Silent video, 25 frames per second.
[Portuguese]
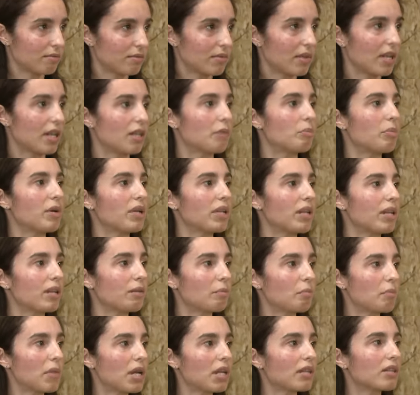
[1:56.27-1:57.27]
Okay,
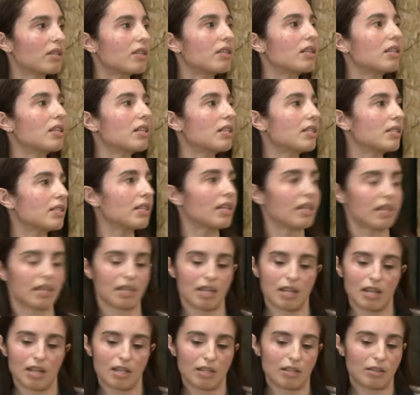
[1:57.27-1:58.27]
Independentemente ótimo. de ser
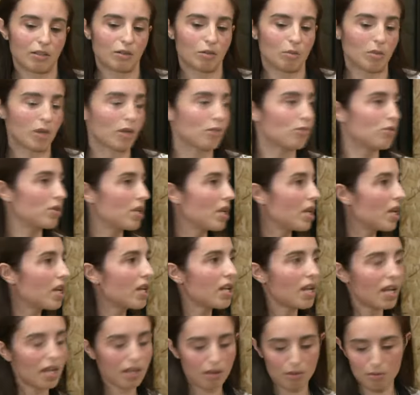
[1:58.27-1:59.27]
de uma
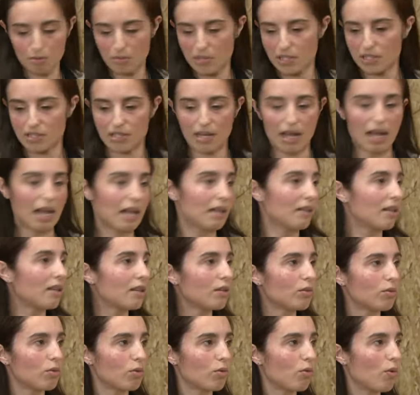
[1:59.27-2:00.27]
cozinha, de uma
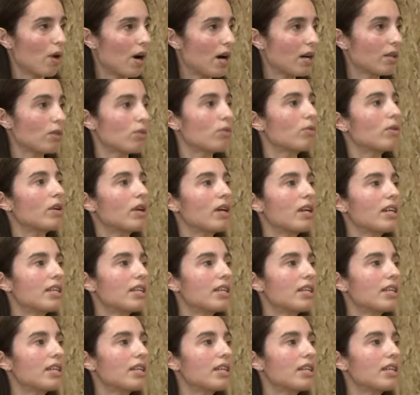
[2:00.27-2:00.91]
sala, de um quarto,